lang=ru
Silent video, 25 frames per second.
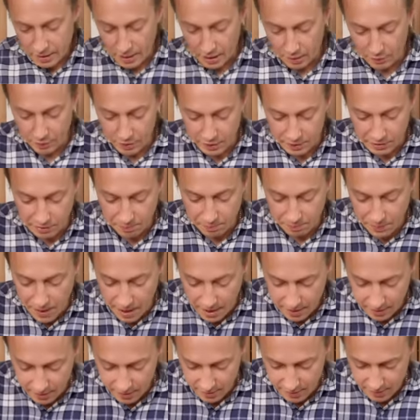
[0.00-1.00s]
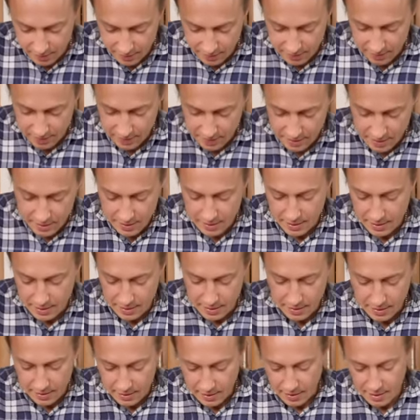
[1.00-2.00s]
Так вот это пар,
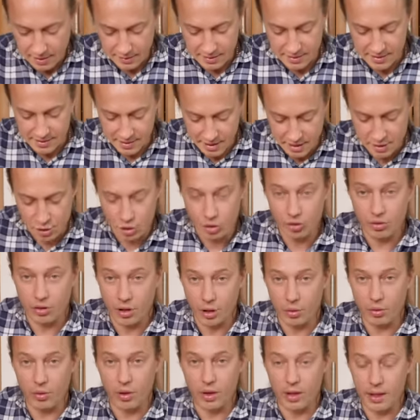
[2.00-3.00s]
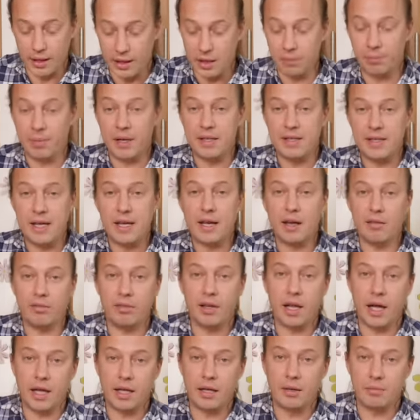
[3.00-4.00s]
это знаете, что такое? Это потеря
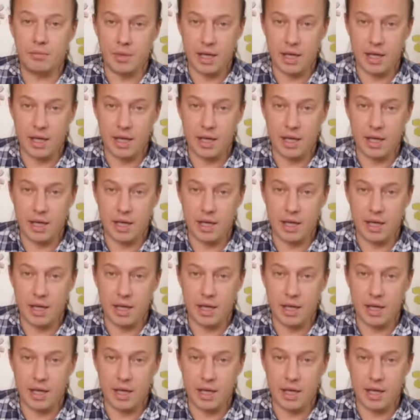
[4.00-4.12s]
влаги